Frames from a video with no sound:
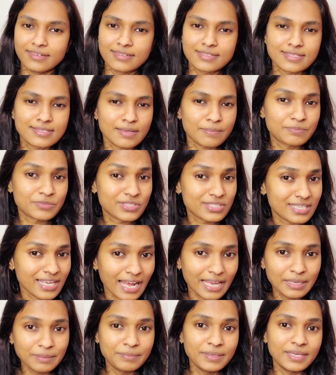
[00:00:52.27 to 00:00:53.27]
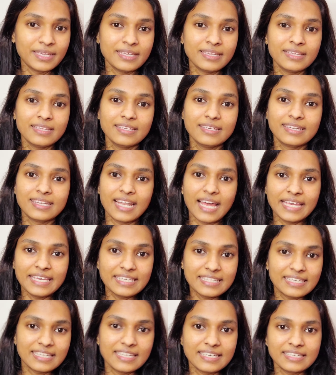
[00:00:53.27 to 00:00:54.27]
सब्सक्राइबिंग
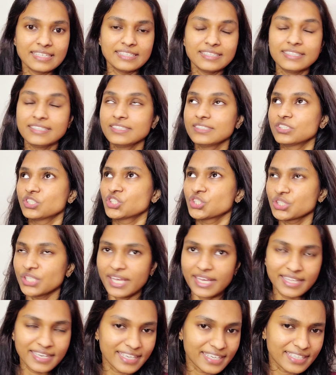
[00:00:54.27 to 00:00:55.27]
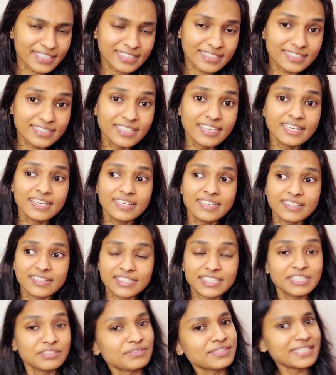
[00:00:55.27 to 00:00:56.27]
लाइकिंग शेयरिंग
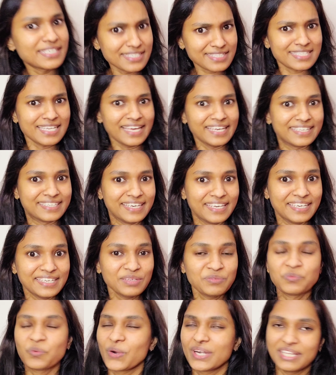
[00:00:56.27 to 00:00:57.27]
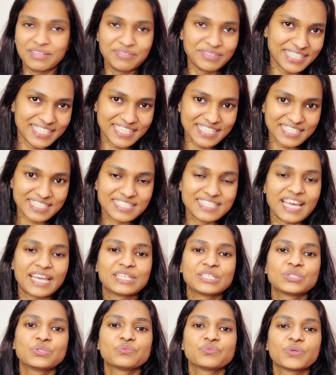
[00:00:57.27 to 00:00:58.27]
इवन डिसलाइकिंग वॉट एवर इट इज़
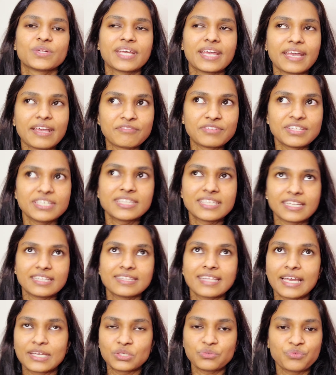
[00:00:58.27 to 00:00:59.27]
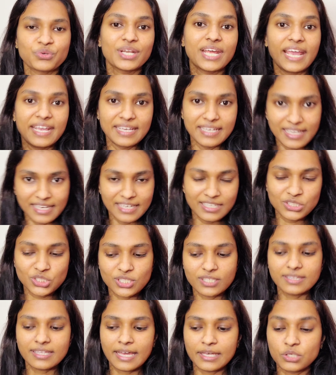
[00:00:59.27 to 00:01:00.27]
थैंक यू फॉर एवरी थिंग थैंक यू फॉर
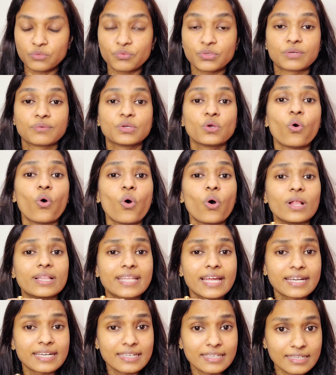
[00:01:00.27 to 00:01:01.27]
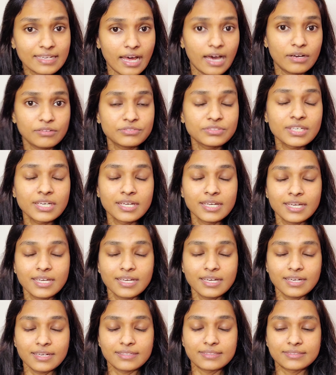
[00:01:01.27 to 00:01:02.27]
एंगेजिंग थैंक यू फॉर गिविंग ऑल दैट लव
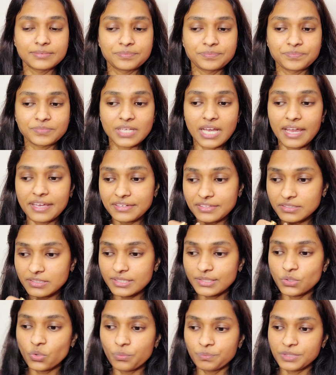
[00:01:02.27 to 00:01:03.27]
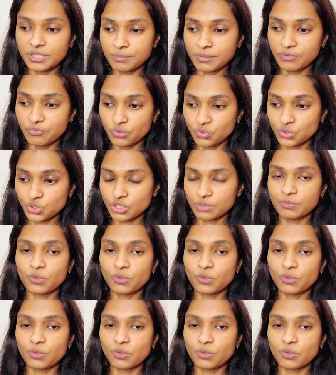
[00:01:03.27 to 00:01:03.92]
आई रियली होप कि मैं फ्यूचर में